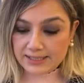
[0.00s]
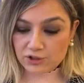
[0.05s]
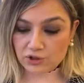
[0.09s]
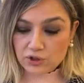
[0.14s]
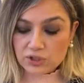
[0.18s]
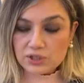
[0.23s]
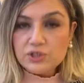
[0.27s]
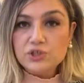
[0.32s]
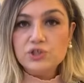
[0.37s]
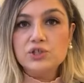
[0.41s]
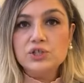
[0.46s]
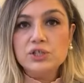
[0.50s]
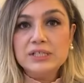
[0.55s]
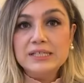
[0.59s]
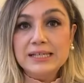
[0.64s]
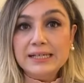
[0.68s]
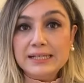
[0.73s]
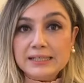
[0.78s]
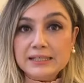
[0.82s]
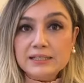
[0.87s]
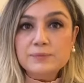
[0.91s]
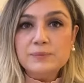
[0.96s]
yeşil ışık
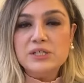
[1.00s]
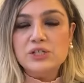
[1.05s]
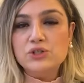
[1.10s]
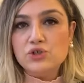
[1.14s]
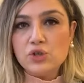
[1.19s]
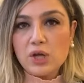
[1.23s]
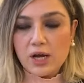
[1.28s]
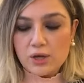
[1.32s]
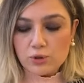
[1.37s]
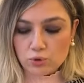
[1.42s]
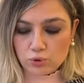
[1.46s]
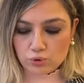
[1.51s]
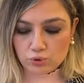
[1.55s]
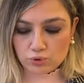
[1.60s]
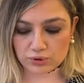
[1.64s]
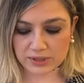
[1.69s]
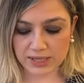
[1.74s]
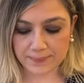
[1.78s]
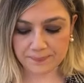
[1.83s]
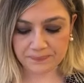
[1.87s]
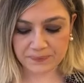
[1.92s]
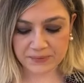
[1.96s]
yakılmayacağı
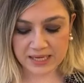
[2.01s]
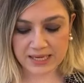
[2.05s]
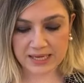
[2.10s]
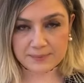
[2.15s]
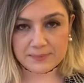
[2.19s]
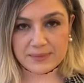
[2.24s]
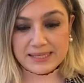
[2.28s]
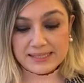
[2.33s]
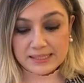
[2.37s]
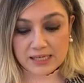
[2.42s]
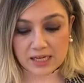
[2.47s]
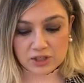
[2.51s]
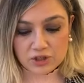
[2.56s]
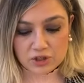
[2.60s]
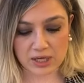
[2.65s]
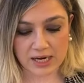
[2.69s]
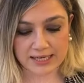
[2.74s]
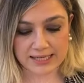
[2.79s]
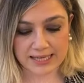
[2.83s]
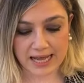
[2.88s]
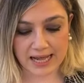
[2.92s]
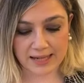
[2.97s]
yönünde
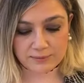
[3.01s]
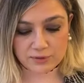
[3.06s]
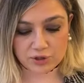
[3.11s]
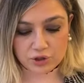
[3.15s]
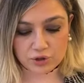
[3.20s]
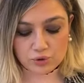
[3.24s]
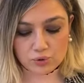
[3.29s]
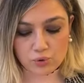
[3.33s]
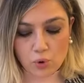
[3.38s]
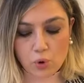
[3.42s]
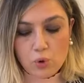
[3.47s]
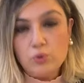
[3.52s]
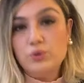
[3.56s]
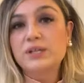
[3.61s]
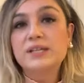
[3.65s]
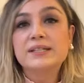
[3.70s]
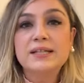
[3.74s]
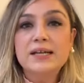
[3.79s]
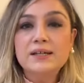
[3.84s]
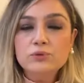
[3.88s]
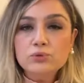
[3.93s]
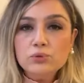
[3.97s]
mesajlar gelmişti
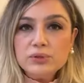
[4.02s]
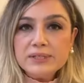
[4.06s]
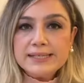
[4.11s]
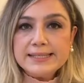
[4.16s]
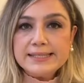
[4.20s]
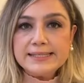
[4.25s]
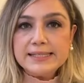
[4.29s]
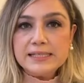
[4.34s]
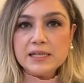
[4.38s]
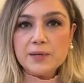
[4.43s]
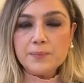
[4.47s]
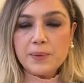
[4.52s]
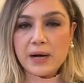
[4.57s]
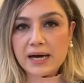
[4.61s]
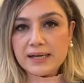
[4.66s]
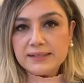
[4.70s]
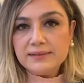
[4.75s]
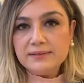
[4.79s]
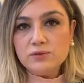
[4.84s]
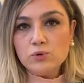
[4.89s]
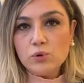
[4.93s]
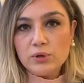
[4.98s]
kongreden. Dolayısıyla
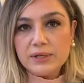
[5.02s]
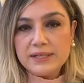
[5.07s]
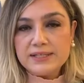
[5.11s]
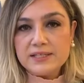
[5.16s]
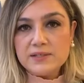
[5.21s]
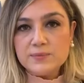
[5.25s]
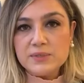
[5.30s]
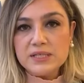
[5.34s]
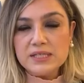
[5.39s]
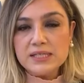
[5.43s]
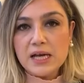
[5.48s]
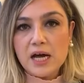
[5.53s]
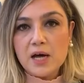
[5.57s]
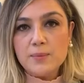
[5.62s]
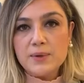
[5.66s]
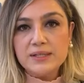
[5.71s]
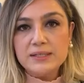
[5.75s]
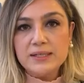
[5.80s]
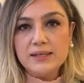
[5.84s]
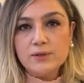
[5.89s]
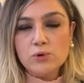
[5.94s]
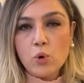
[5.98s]
Biden yönetiminin
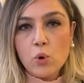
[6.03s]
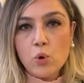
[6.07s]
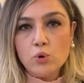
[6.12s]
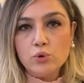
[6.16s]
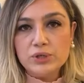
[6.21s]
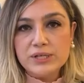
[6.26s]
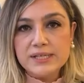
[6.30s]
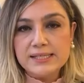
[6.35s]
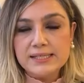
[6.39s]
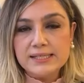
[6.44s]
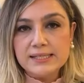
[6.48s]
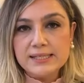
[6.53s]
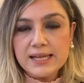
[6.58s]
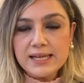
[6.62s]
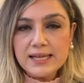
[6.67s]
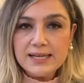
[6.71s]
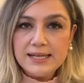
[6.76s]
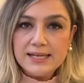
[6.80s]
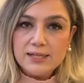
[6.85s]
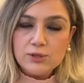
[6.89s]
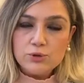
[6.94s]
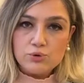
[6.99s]
ABD
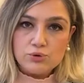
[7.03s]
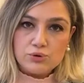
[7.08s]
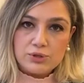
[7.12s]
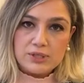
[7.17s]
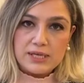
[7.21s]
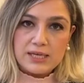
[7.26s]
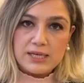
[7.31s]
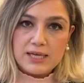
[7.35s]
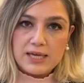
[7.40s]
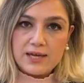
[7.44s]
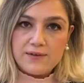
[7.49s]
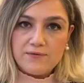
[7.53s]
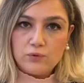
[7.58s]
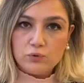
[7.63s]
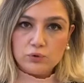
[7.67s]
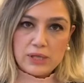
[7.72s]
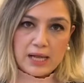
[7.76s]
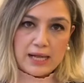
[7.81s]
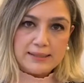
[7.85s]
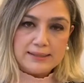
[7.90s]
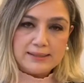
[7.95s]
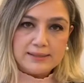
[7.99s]
kongresine Türkiye'ye
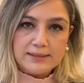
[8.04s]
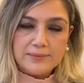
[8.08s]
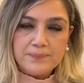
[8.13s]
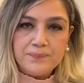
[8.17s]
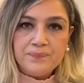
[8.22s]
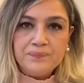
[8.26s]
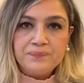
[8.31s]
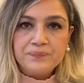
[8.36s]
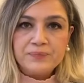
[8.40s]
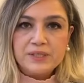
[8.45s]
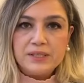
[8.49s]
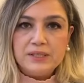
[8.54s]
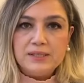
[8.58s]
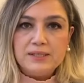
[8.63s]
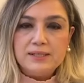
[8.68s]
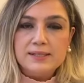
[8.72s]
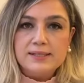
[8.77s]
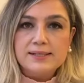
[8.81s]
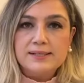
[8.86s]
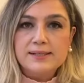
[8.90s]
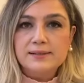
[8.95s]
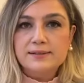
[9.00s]
F-16
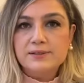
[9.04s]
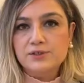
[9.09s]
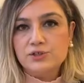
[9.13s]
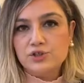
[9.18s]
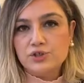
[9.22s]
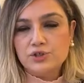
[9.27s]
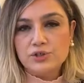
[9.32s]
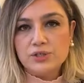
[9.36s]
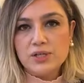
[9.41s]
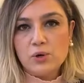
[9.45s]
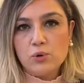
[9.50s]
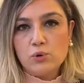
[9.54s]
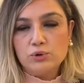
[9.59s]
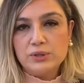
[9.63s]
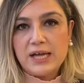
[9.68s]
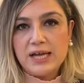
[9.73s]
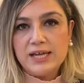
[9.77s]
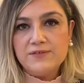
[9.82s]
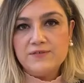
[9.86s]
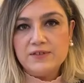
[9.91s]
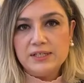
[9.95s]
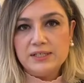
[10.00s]
e, satışına
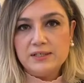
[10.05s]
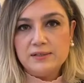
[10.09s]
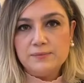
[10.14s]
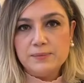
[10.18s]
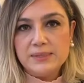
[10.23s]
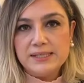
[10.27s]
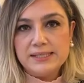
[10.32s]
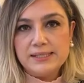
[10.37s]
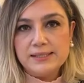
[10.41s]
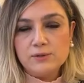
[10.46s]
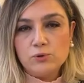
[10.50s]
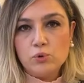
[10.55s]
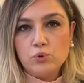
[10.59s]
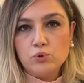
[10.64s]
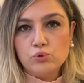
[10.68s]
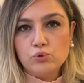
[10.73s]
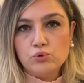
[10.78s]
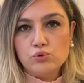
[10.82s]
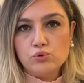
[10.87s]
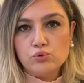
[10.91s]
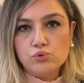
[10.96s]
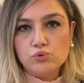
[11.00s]
onay verilmesi
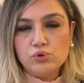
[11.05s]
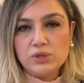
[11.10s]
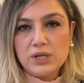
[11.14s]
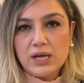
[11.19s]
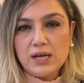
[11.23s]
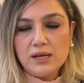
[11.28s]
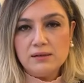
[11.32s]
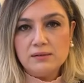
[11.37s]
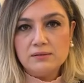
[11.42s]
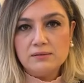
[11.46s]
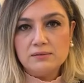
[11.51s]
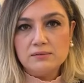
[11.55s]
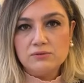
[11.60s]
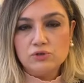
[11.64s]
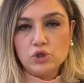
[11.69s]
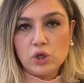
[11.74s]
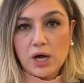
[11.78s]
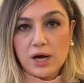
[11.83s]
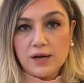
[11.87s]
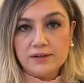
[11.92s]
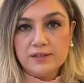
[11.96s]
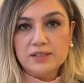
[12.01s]
konusunda e,
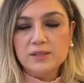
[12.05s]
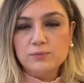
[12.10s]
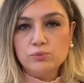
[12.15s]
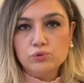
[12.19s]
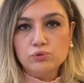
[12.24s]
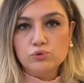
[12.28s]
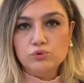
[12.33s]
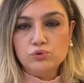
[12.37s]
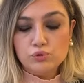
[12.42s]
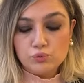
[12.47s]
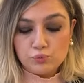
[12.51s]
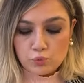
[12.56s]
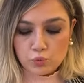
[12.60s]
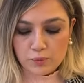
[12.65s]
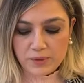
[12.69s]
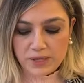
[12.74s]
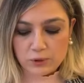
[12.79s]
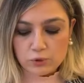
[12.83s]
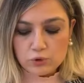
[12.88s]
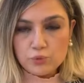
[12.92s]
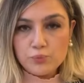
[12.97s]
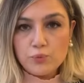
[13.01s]
çağrıda bulunduğu bu
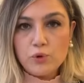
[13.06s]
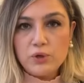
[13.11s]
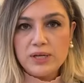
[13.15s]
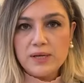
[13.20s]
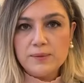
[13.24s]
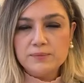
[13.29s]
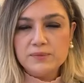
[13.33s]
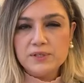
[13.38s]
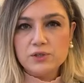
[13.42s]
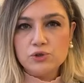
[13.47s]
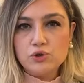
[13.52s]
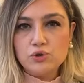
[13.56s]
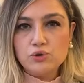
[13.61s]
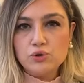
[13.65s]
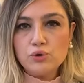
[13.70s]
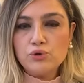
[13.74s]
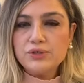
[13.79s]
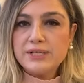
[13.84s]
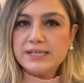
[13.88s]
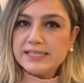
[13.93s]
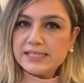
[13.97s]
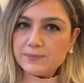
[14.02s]
mektup önem
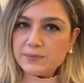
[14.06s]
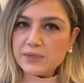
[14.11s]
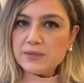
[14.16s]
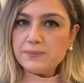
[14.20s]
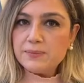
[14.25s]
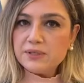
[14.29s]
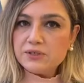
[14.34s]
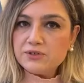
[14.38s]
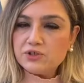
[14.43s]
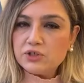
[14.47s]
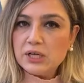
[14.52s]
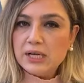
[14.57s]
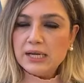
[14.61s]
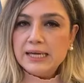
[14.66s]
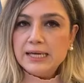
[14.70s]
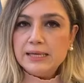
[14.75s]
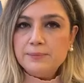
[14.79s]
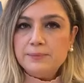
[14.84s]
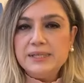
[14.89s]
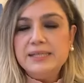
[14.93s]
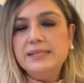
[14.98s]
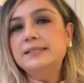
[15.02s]
taşıyor. Resmi bir
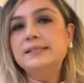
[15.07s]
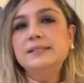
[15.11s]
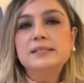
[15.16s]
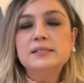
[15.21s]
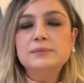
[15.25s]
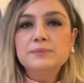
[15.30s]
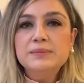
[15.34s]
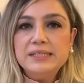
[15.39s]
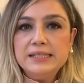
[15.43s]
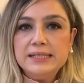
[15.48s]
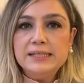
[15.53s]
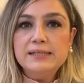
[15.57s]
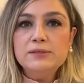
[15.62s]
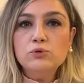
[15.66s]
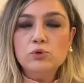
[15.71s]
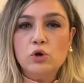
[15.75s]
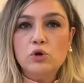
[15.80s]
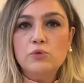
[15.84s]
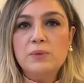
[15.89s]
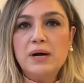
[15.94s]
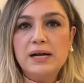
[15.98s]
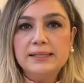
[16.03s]
bildirim değil.
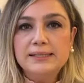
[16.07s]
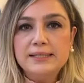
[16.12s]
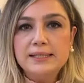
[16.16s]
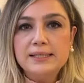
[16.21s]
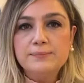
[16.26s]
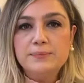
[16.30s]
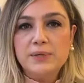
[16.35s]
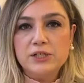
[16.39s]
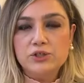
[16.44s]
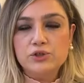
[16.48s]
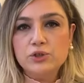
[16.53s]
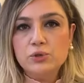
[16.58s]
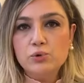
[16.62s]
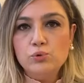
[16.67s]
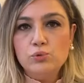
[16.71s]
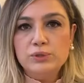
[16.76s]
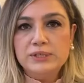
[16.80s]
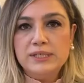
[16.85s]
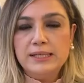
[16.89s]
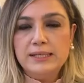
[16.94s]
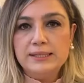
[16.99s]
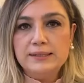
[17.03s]
Normalde başka
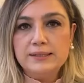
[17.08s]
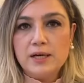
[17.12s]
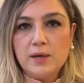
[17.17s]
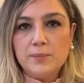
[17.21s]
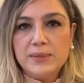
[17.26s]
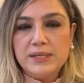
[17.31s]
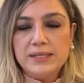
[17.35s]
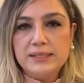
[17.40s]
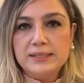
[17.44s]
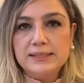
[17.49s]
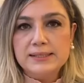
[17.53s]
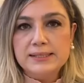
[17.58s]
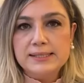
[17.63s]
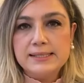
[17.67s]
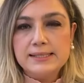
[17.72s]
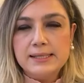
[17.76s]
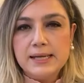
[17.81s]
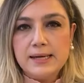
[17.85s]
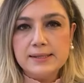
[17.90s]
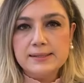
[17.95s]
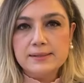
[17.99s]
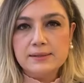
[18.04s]
ülkelere Amerika'nın
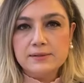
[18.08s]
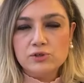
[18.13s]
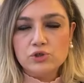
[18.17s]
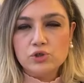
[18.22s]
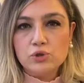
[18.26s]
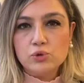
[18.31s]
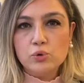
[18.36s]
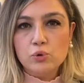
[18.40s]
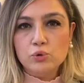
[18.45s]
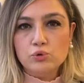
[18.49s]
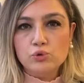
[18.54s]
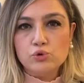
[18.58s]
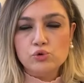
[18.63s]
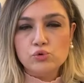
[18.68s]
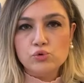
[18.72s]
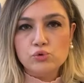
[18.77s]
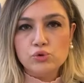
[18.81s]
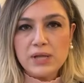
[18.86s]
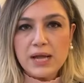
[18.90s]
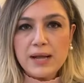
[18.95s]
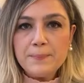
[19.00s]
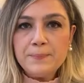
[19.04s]
silah satışı
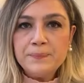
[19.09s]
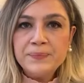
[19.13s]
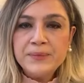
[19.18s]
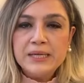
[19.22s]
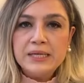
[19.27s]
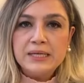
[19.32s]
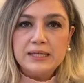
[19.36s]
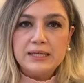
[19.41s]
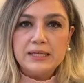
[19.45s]
konusunda